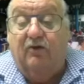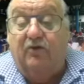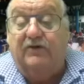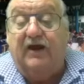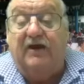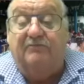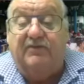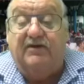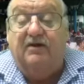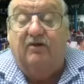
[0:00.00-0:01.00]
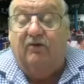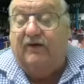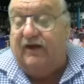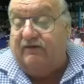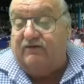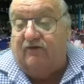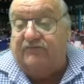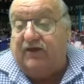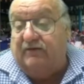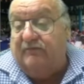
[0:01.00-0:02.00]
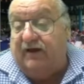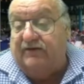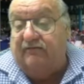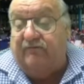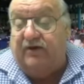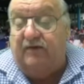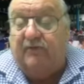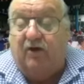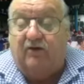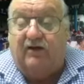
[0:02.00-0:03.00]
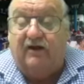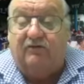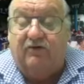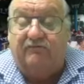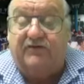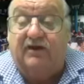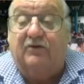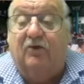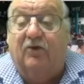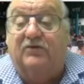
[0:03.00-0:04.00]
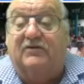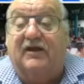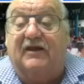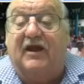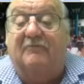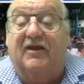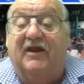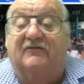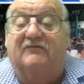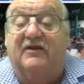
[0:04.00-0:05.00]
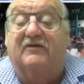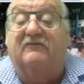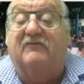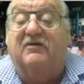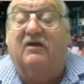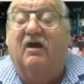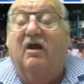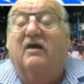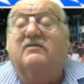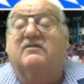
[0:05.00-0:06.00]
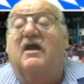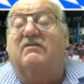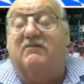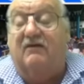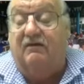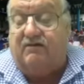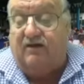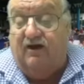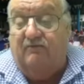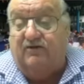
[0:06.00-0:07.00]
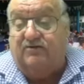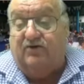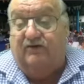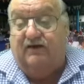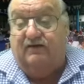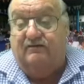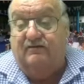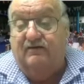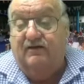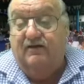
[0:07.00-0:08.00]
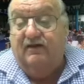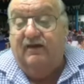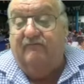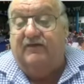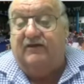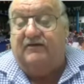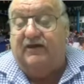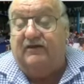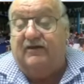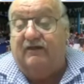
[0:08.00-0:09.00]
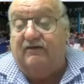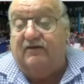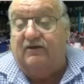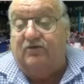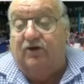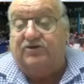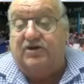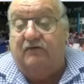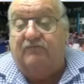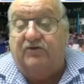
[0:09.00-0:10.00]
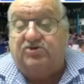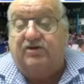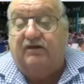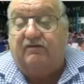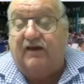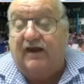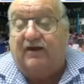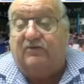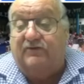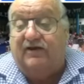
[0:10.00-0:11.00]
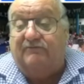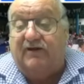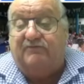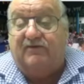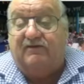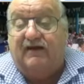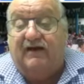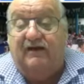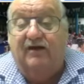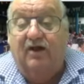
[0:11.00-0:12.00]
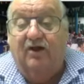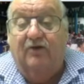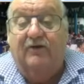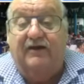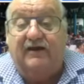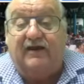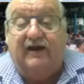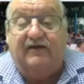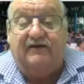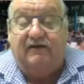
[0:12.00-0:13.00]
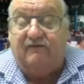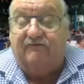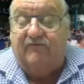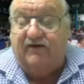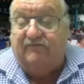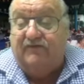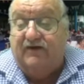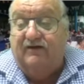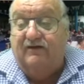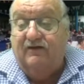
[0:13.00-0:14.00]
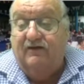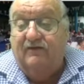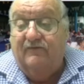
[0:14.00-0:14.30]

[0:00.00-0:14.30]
und ein Bier oder ein Softdrink. Manche nehmen auch kein Softdrink. Und da kam gleich wieder die Küche. Das ist aber teuer. Ja, wenn ich denke, dass ich in Deutschland für den Schnitzel 800 Watt bezahle und hier kann ich essen, was ich will,